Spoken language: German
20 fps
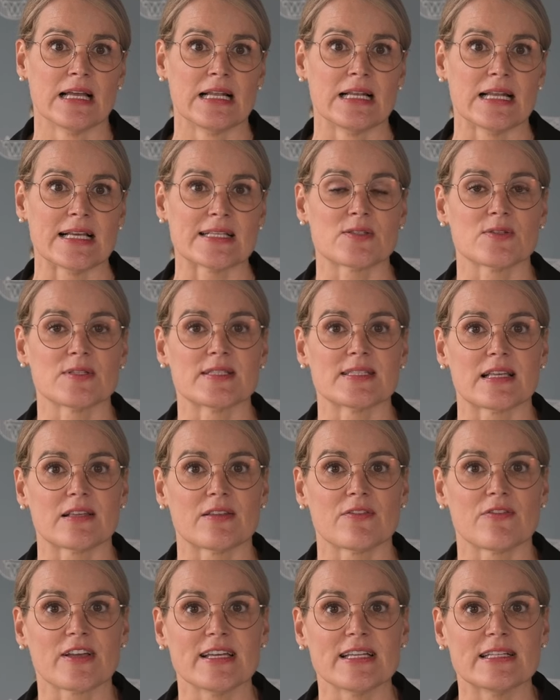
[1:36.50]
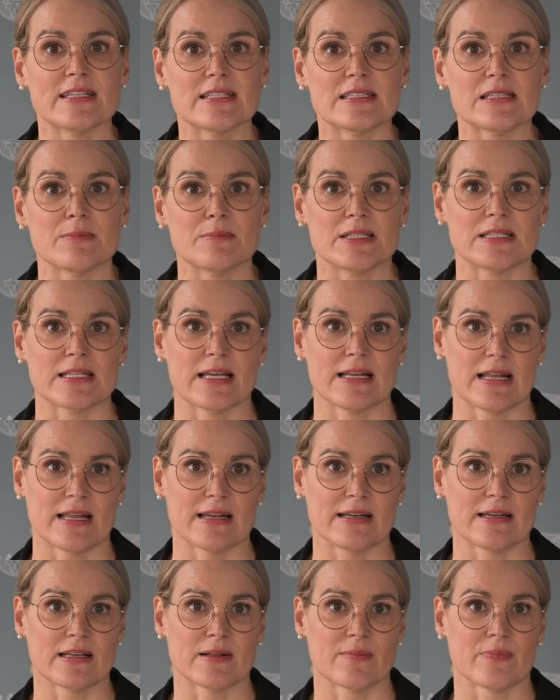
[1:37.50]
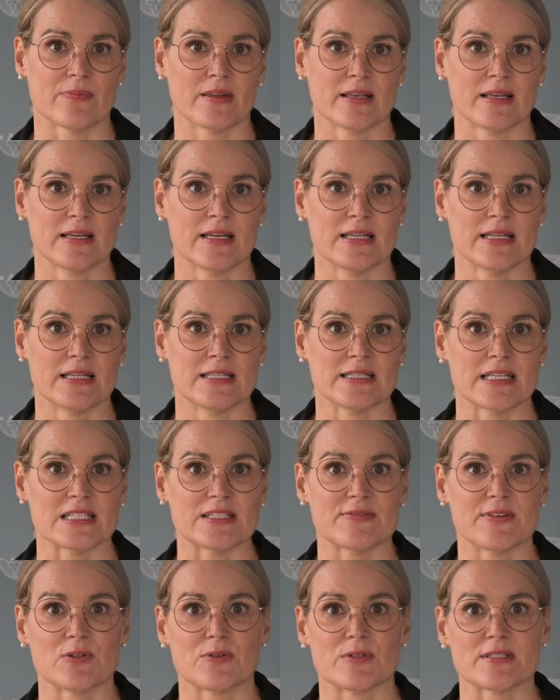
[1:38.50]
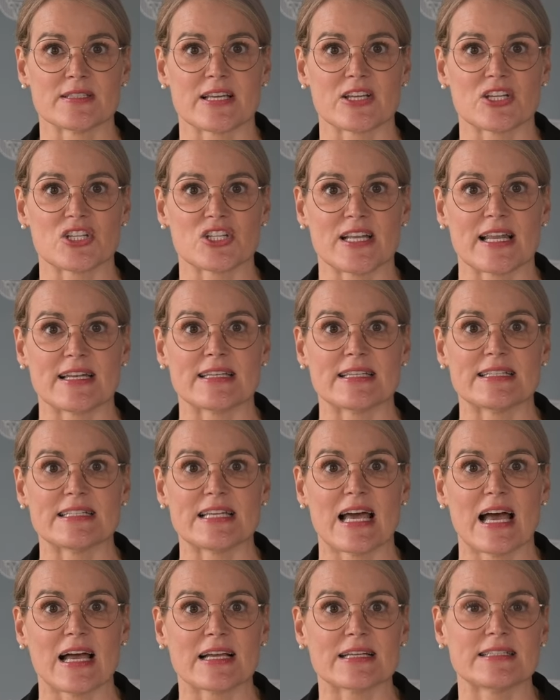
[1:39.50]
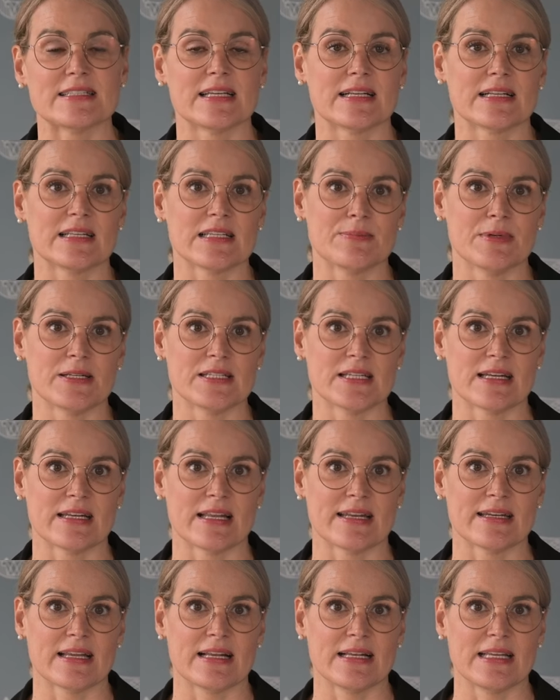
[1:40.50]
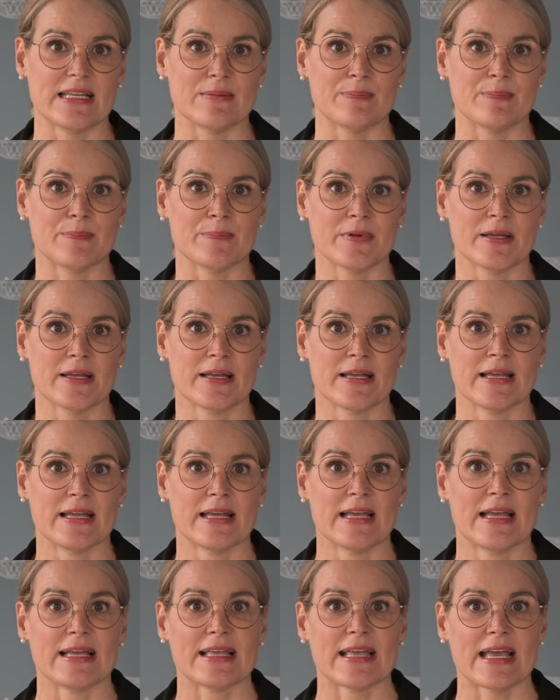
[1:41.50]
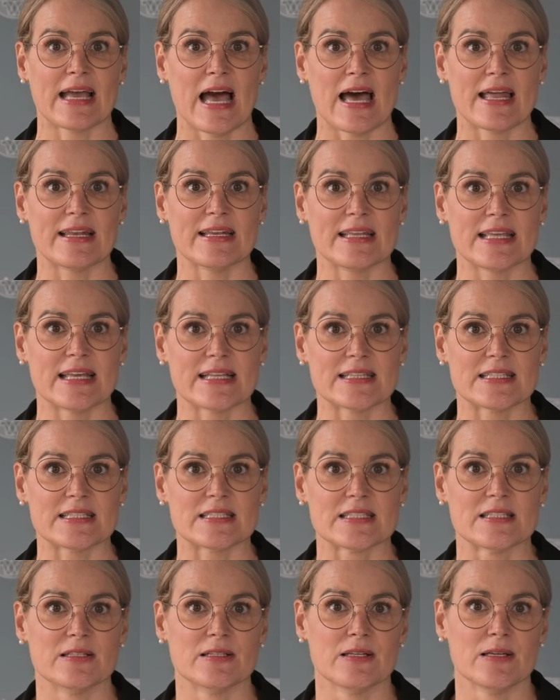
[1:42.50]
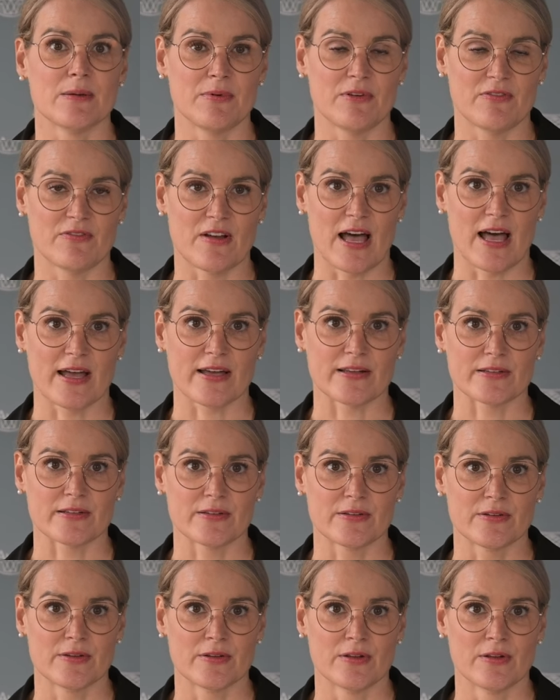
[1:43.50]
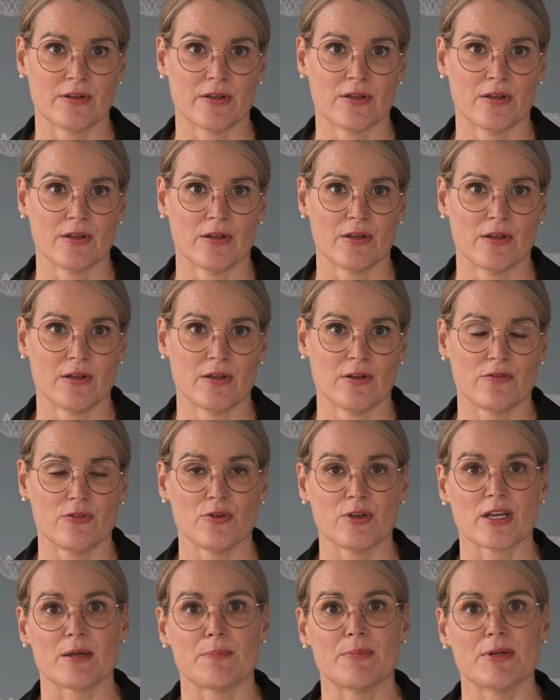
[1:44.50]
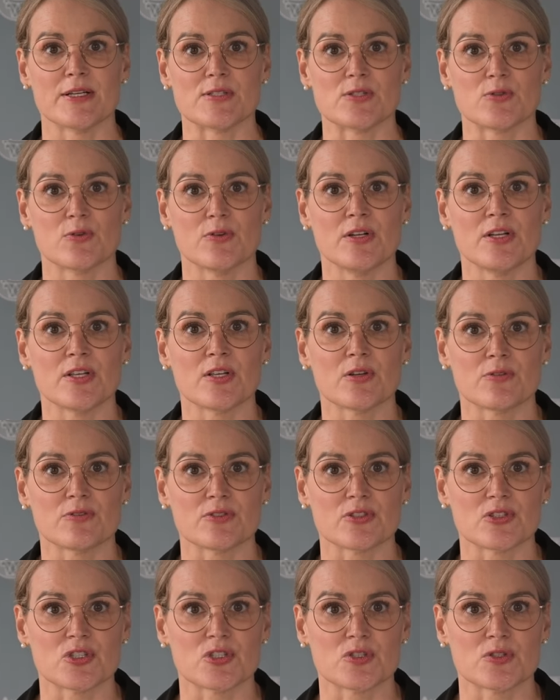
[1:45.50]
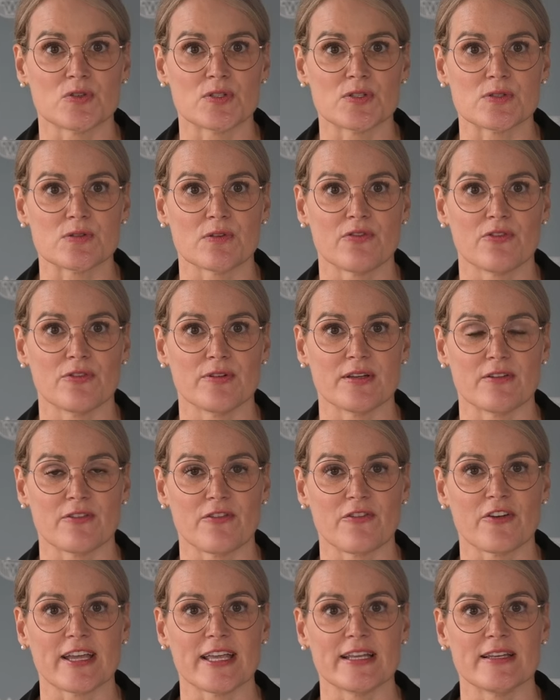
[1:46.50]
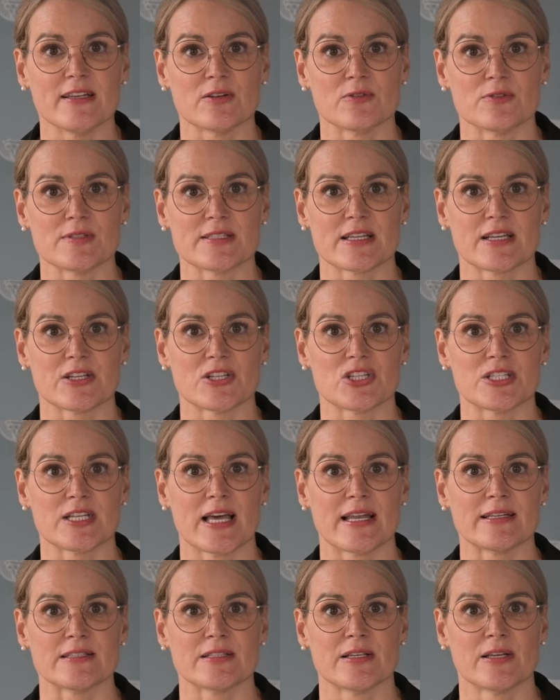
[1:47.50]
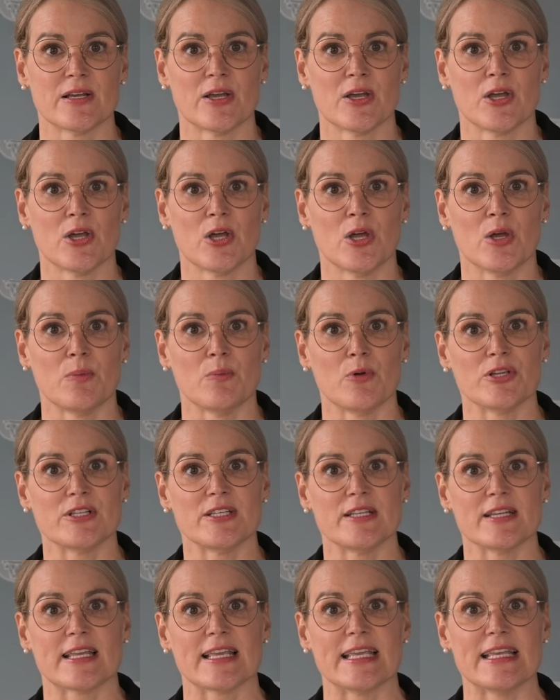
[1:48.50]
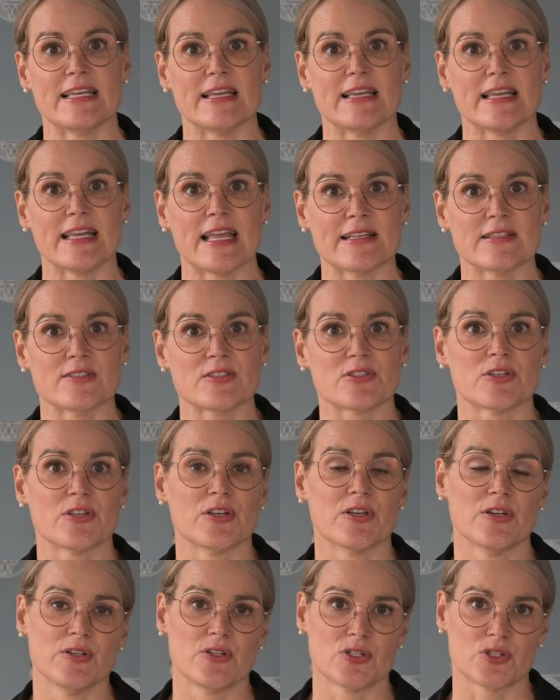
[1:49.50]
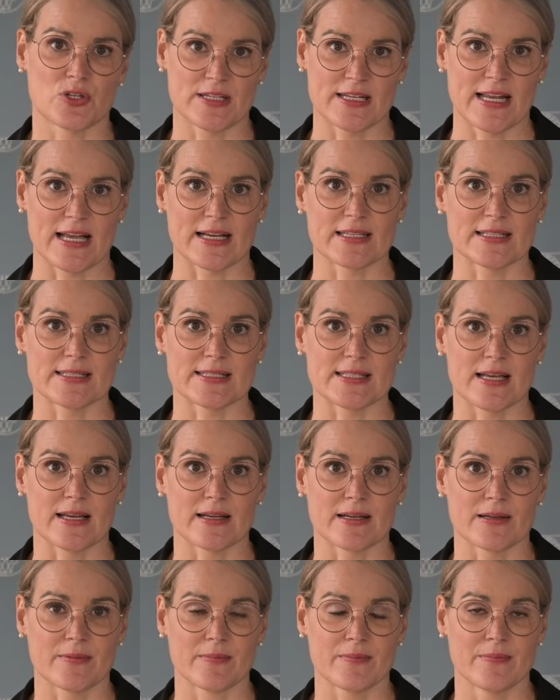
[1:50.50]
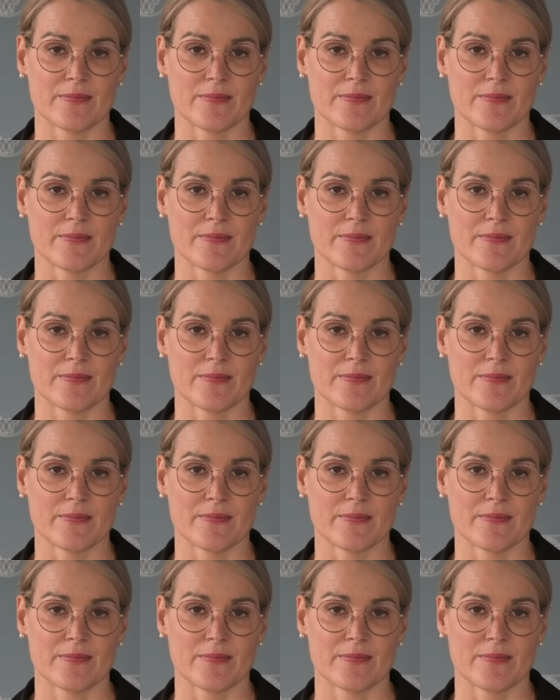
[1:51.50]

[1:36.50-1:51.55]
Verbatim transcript: lasst uns das friedliche Miteinander, das wir in unserer Stadt tagtäglich miteinander leben, gerade jetzt bewahren. Für Ihre persönliche Unterstützung für den Frieden in unserer Stadt möchte ich Ihnen jetzt schon Danke sagen.